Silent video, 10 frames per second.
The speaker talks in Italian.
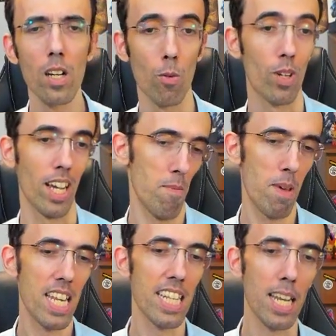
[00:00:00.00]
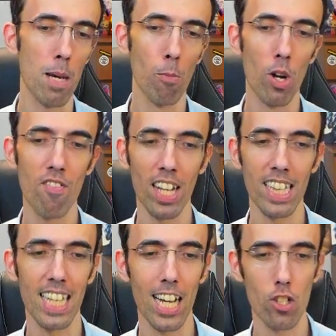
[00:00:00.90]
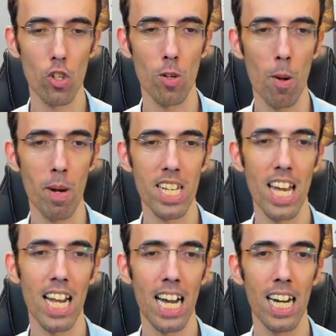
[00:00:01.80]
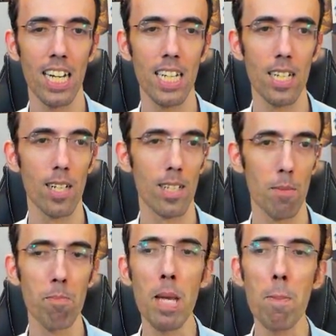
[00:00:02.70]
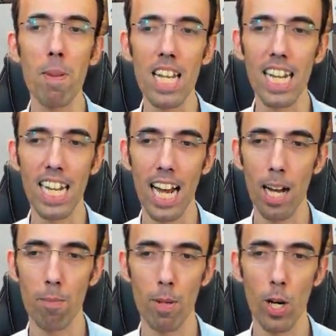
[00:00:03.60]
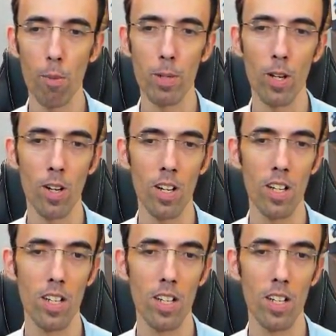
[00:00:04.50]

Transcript: Okay. Meriteremo il vantaggio in una maniera biblica proprio.